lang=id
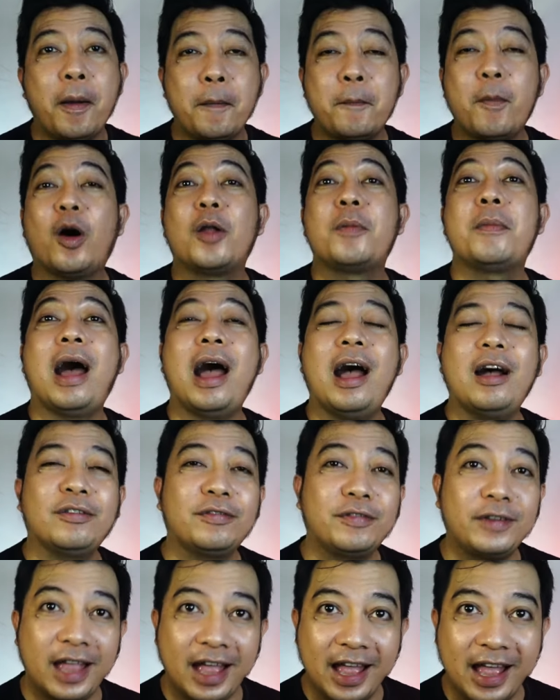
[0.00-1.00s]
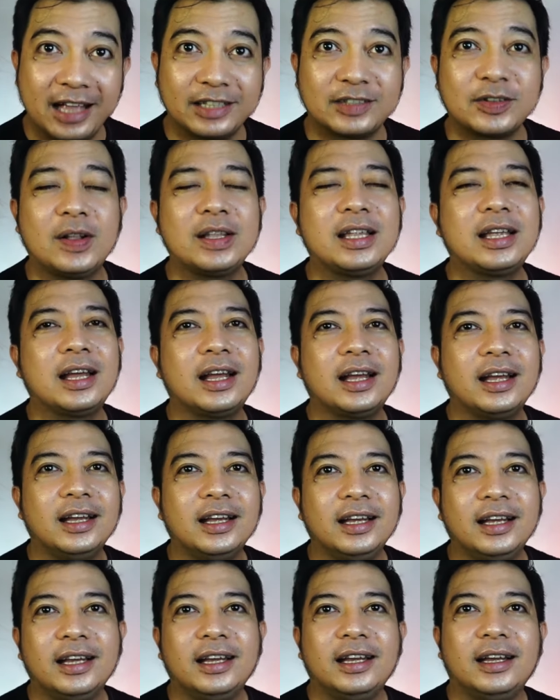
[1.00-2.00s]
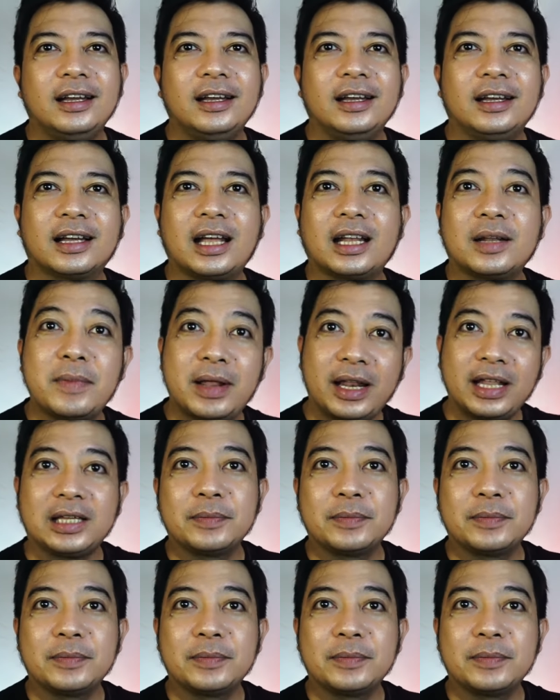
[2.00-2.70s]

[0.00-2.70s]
Mohon maaf ya, soalnya kan kemarin